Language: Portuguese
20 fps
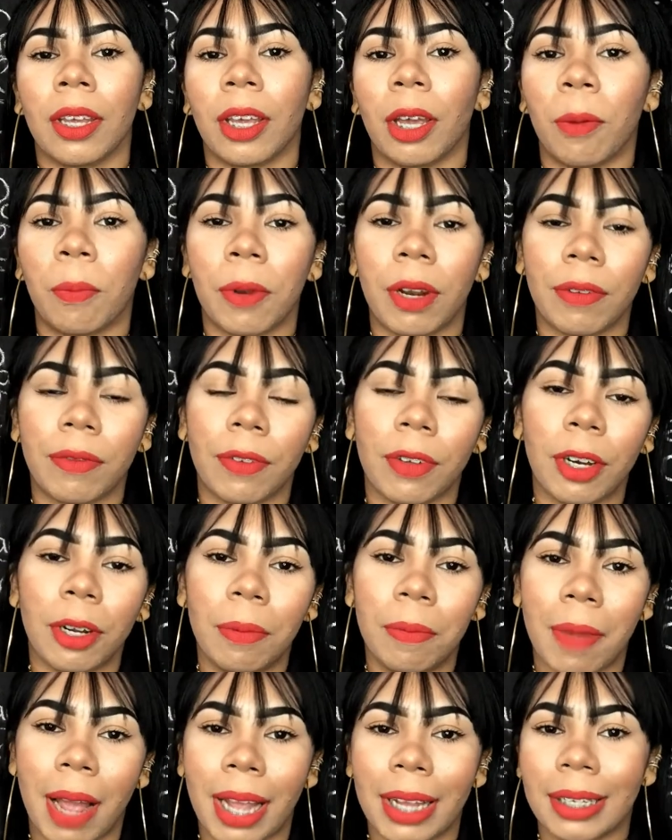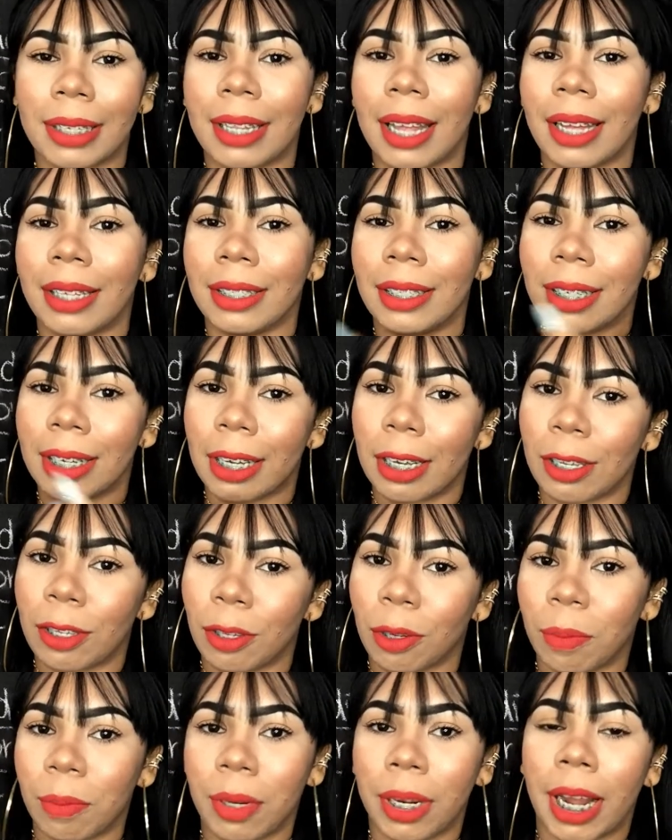Eu prefiro mais dar dicas
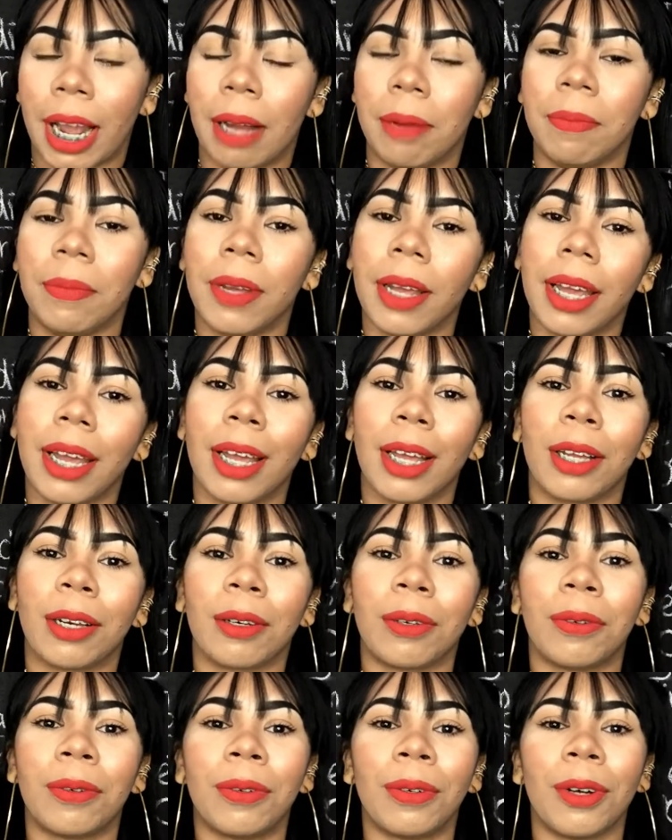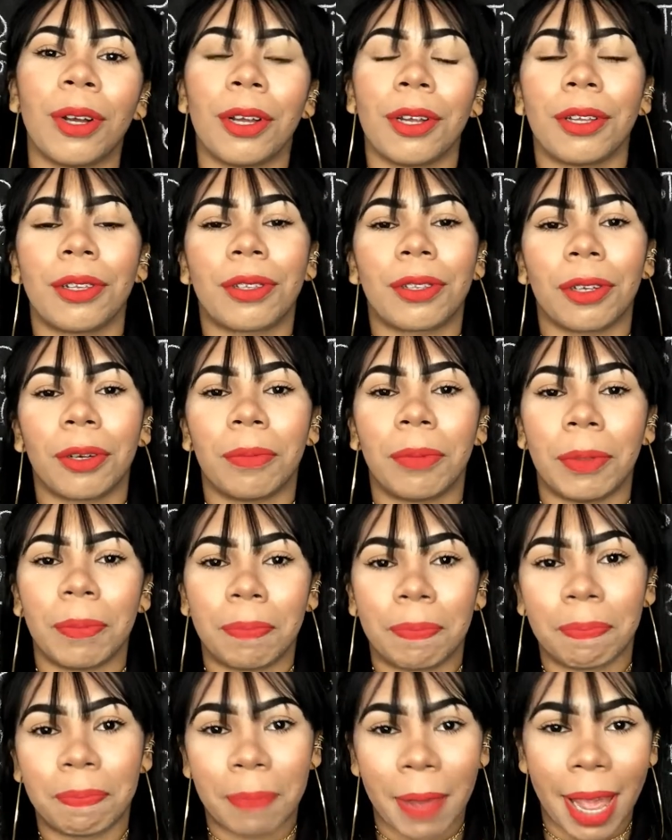sobre cabelo, sobre
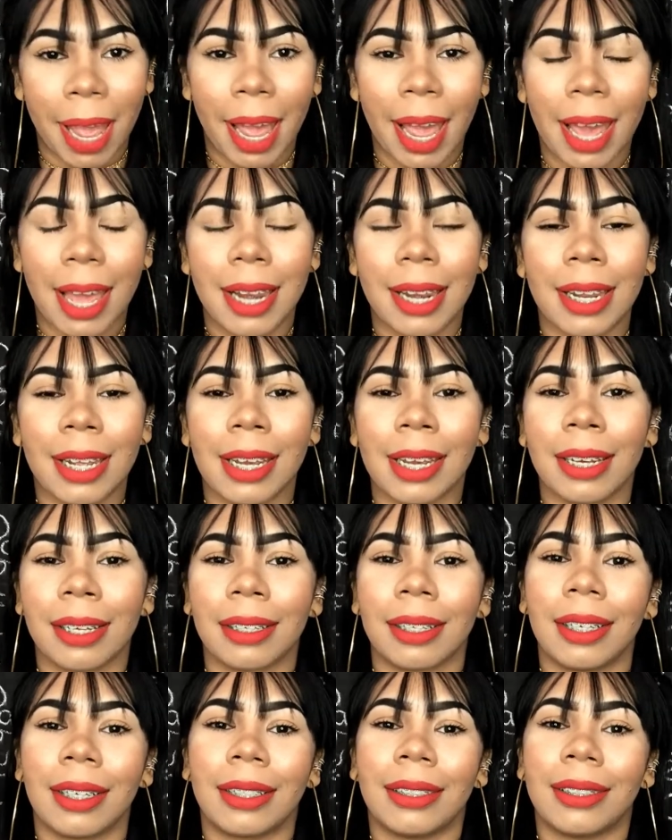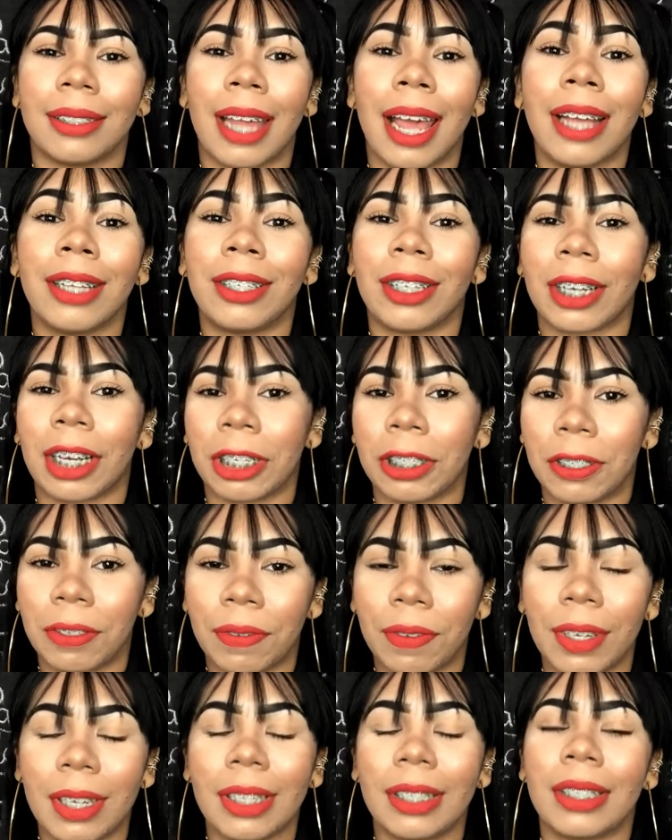pele, né, dicas
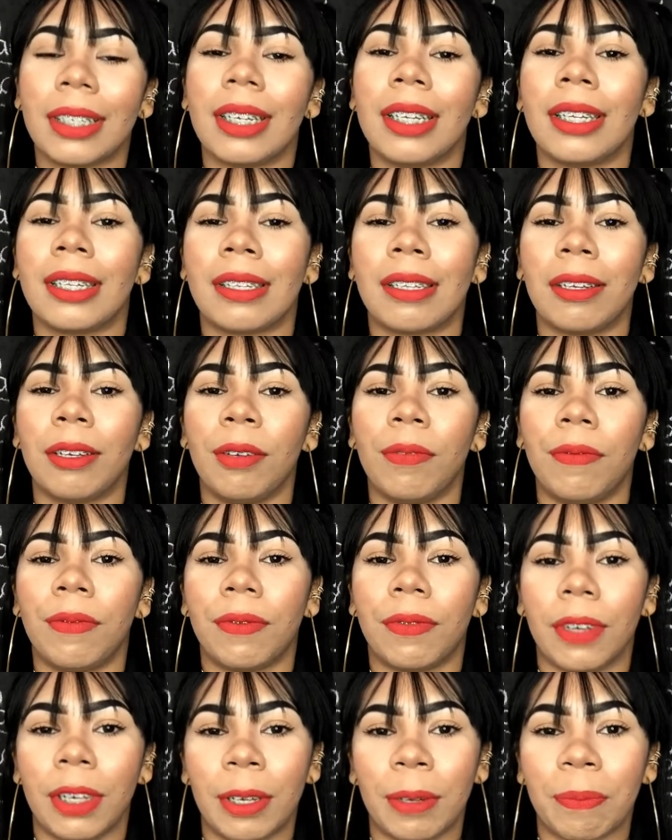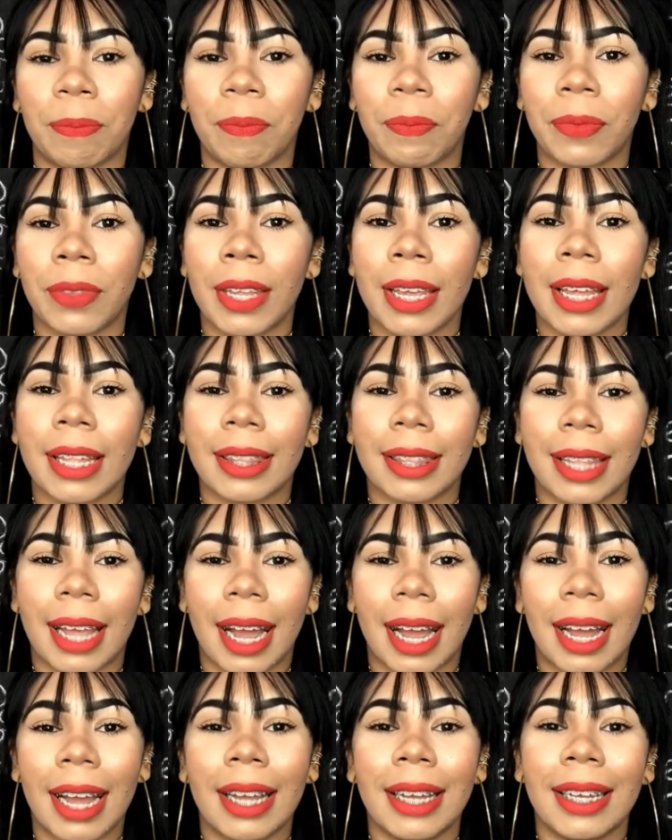fitness, enfim,
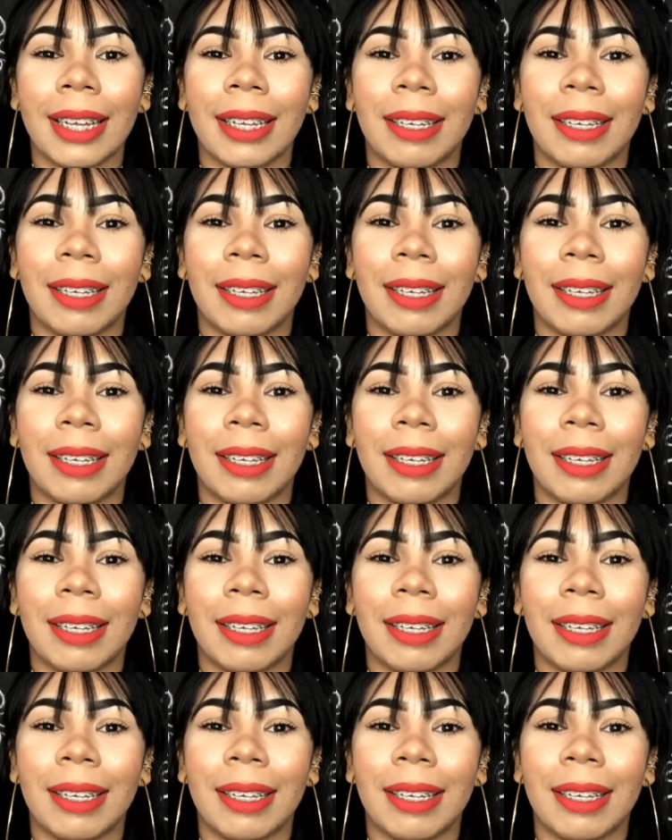tá?